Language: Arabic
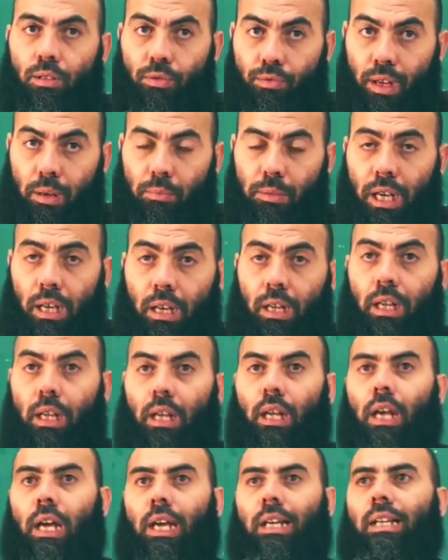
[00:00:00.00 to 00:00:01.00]
فهمنا
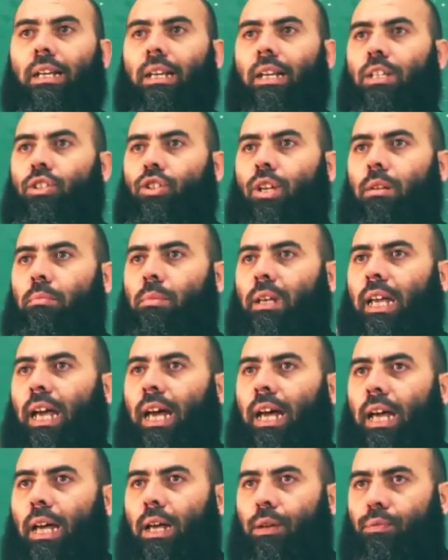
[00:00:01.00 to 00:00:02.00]
إلى الراجل
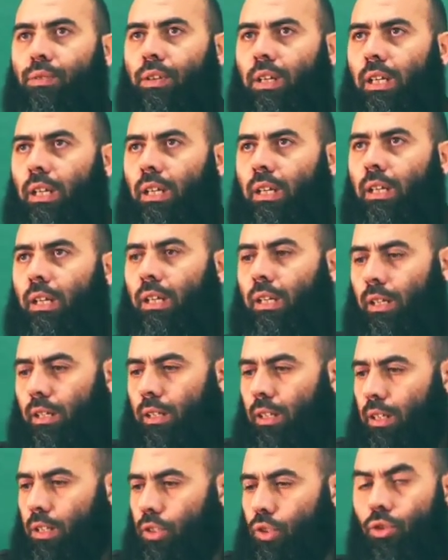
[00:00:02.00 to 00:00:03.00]
مكافي
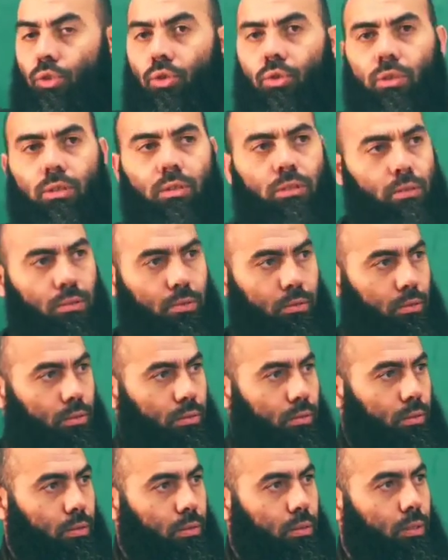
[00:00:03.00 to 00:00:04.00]
رزقه
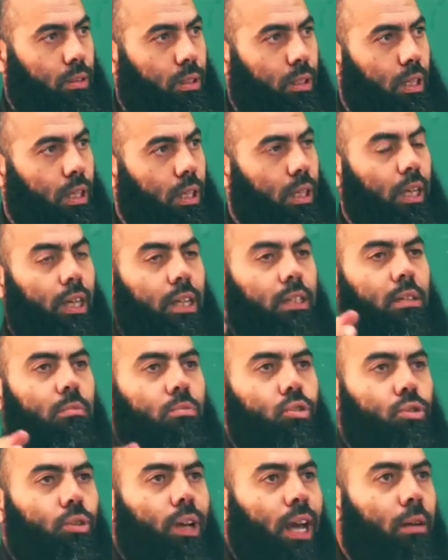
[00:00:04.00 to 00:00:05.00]

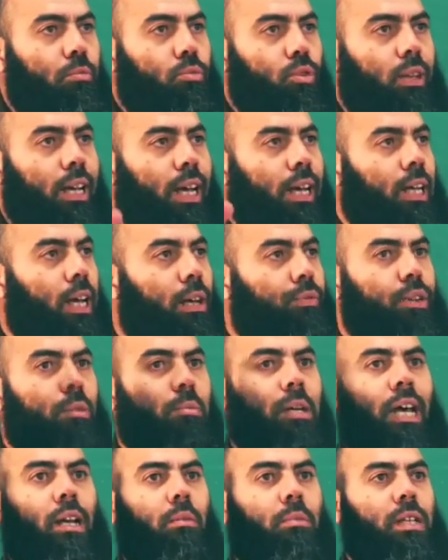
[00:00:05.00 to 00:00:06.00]
خدمته الحمد لله كافي
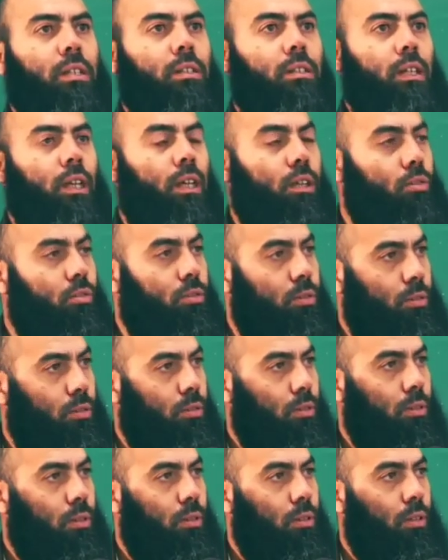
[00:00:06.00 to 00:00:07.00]
بها البيت ديالو
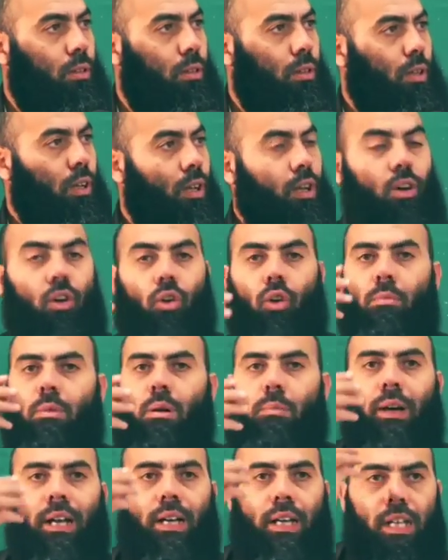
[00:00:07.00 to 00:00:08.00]

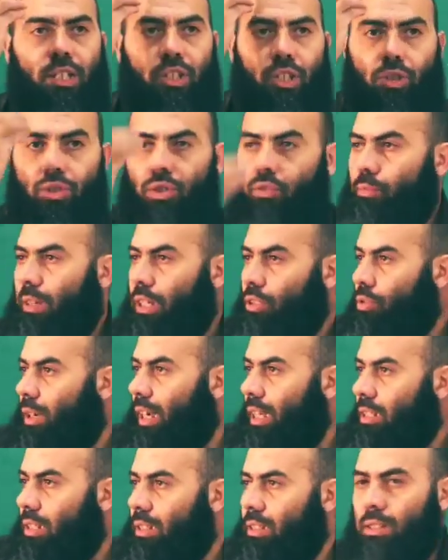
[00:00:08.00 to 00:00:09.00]
وما باغيش يشوف مرته
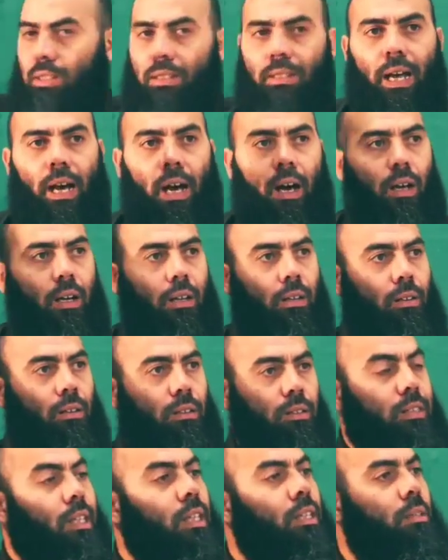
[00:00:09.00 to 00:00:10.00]
خارجه للزنقه
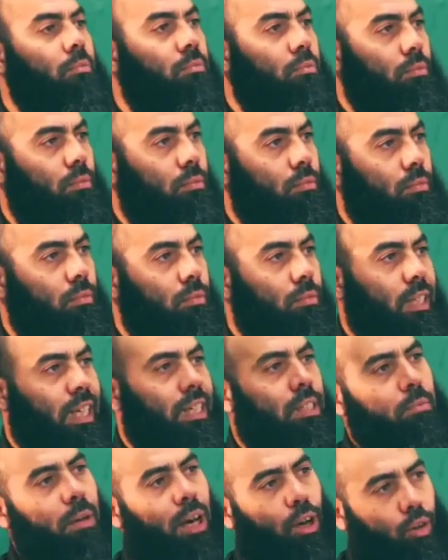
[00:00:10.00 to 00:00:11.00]
تخدم
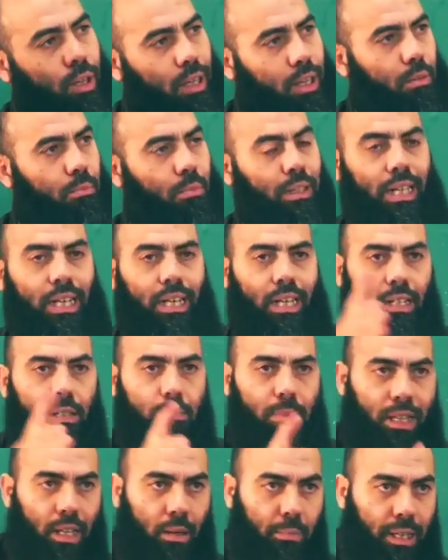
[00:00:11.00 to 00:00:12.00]
خدمه اخرى من غير
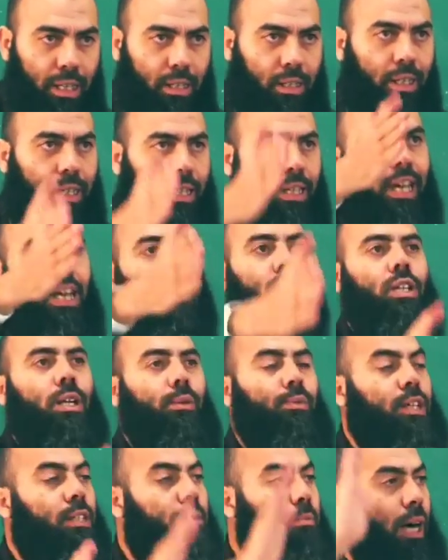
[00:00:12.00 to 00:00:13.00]
خدمه البيت اللي هي
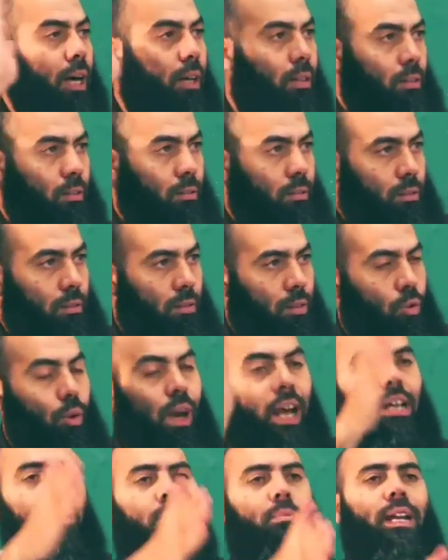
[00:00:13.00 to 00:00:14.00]
اشرف خدمه
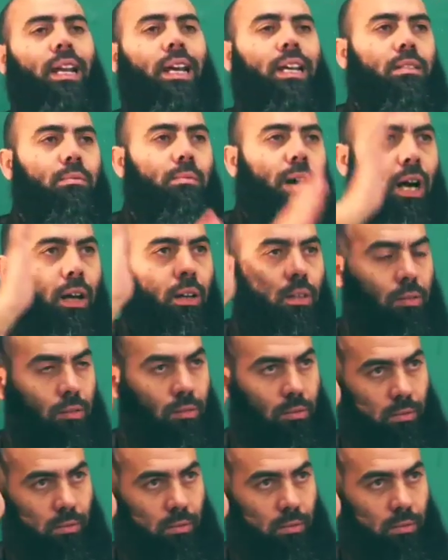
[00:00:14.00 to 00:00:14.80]
وانبل خدمه